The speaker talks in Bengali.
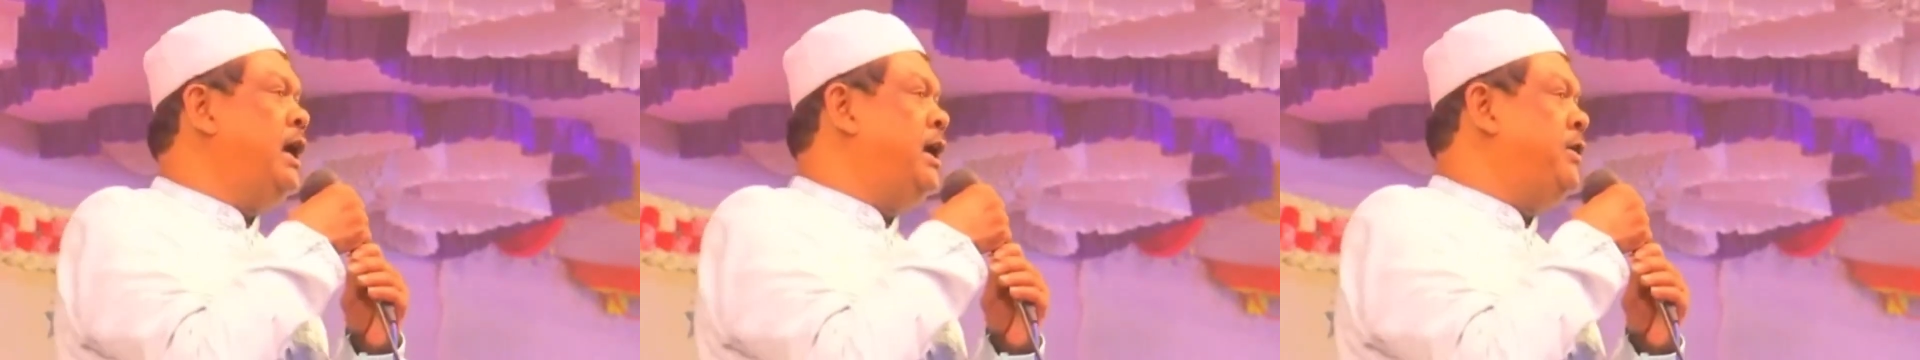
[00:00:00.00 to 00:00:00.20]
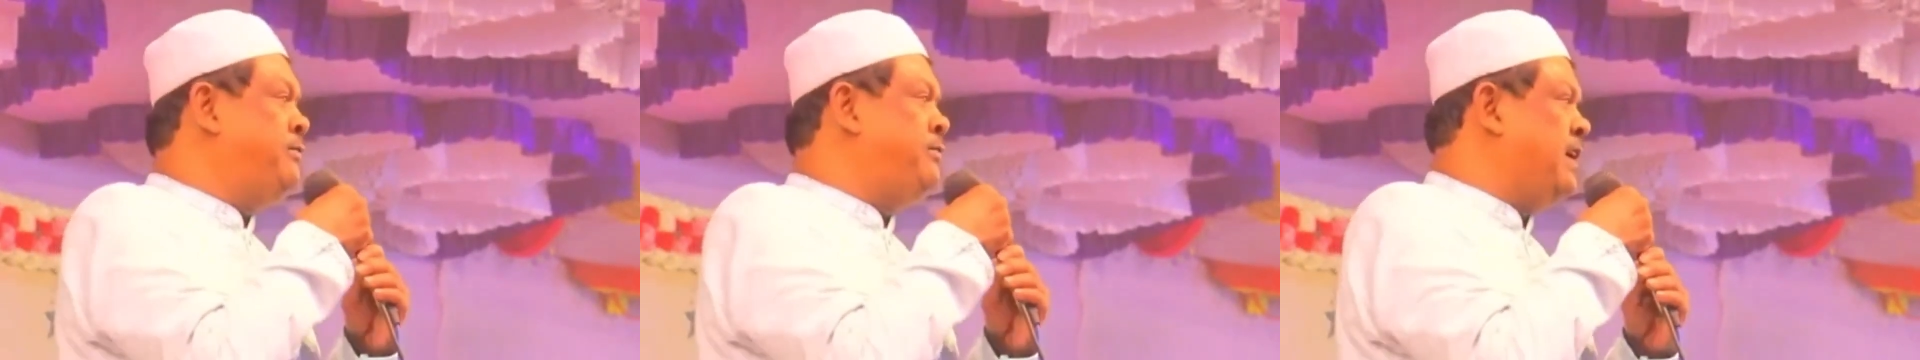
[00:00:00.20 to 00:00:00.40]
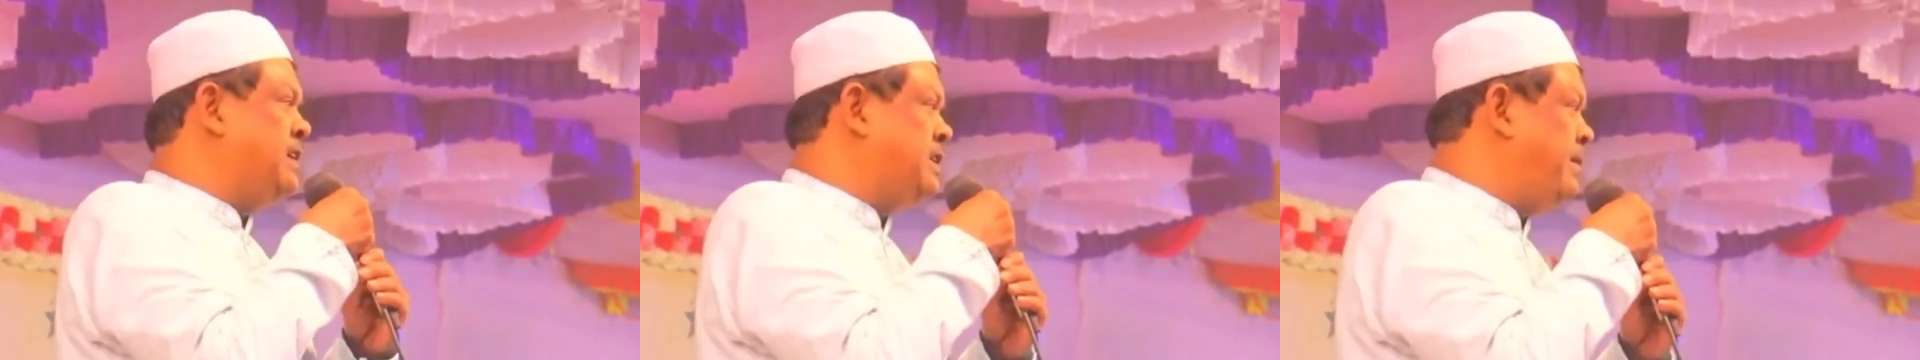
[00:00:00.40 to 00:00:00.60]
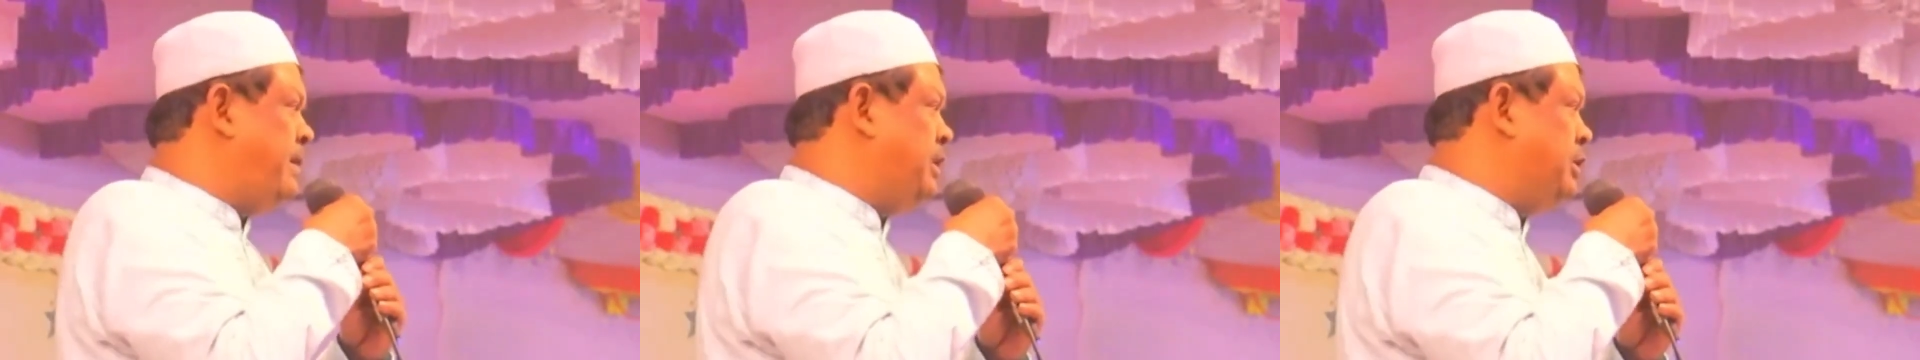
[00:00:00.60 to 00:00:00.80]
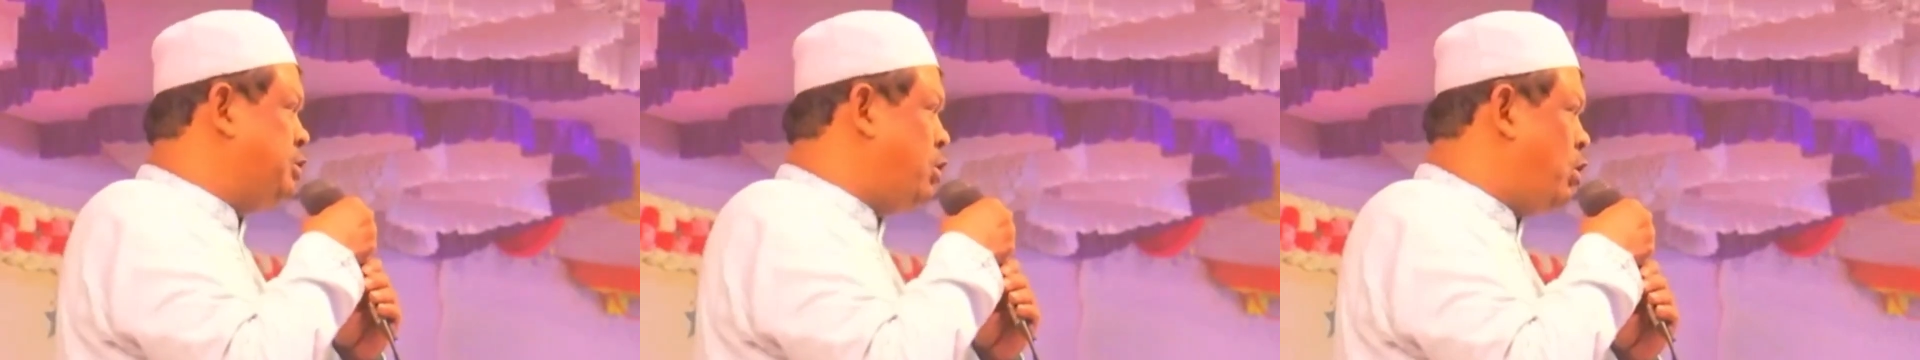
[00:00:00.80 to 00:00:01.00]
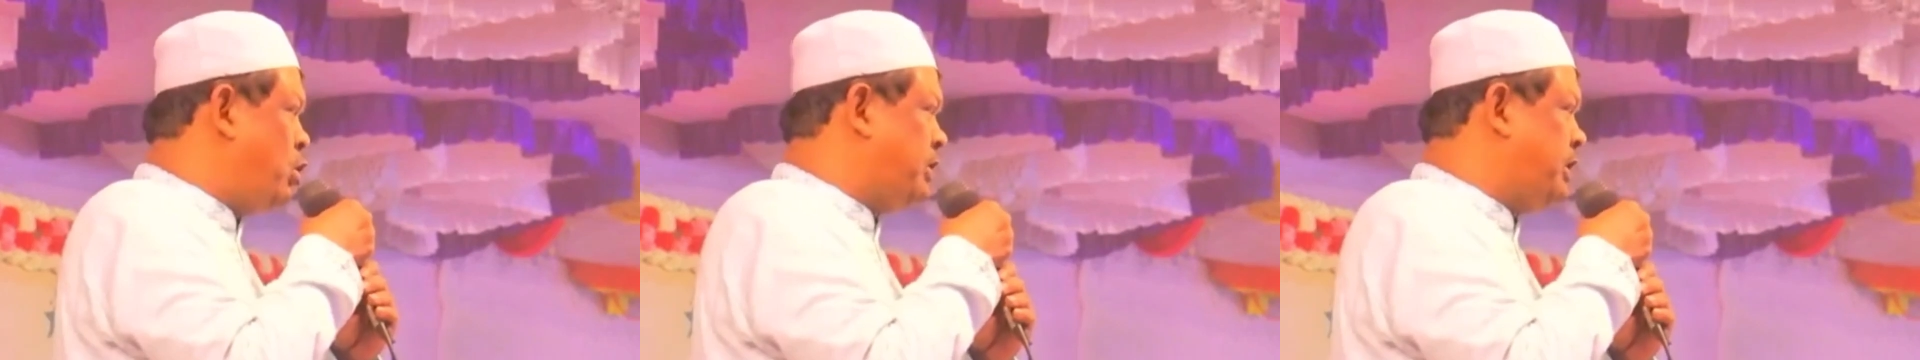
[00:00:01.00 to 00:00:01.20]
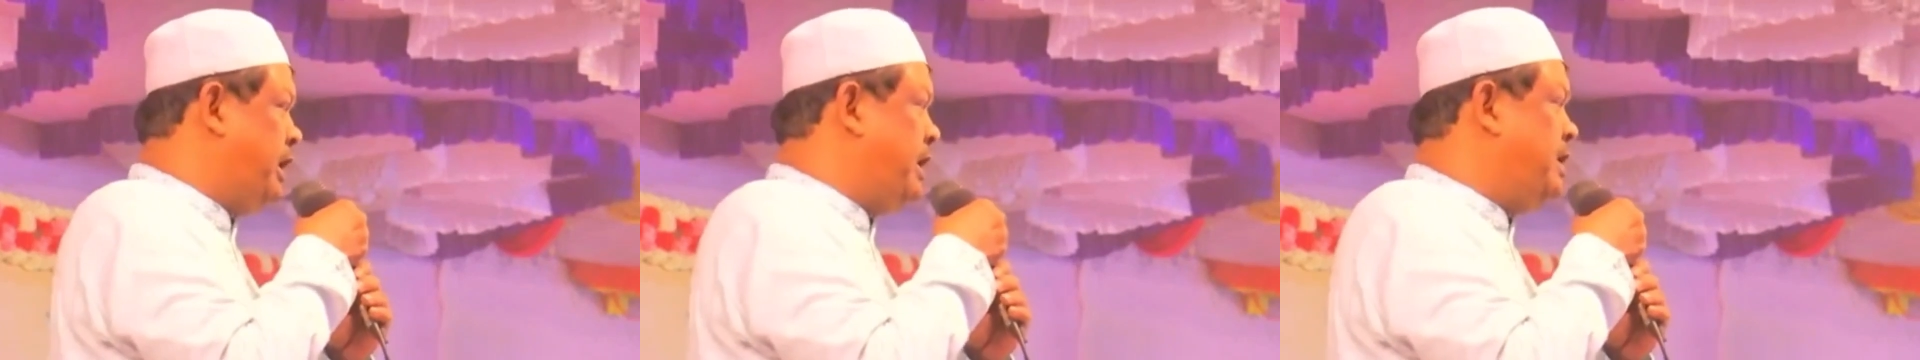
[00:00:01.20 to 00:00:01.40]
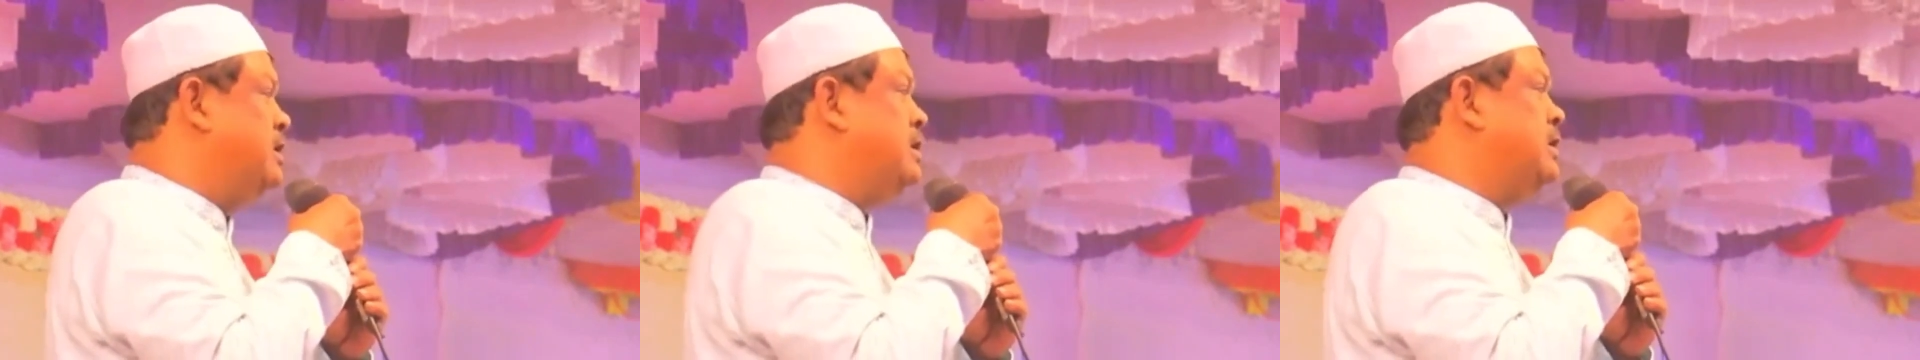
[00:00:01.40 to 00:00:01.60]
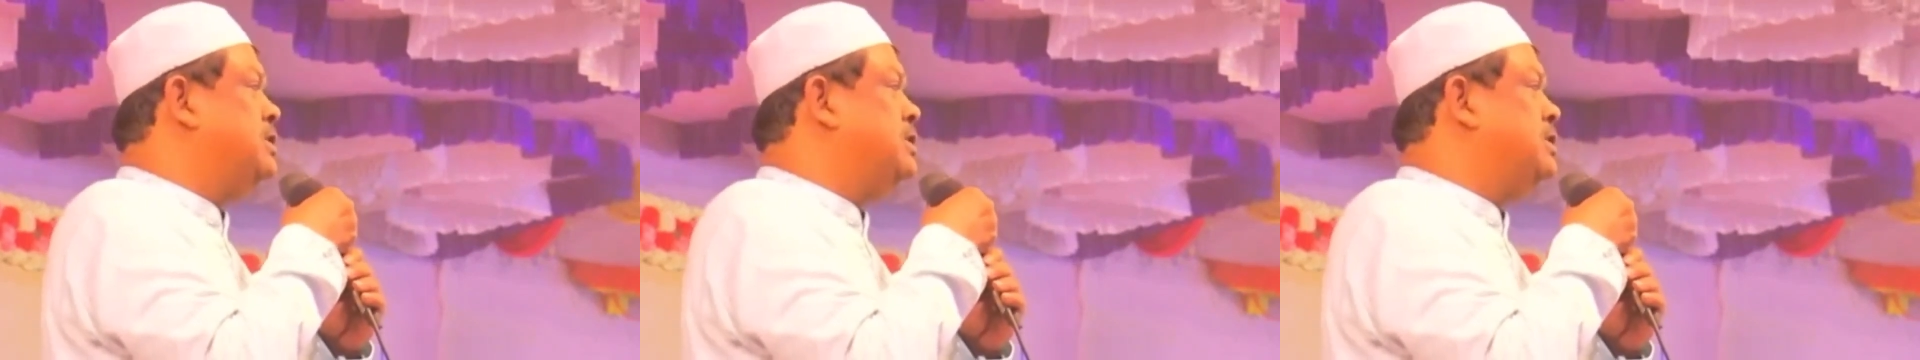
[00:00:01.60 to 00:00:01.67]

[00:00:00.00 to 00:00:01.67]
এই ফেসিবাদী শক্তি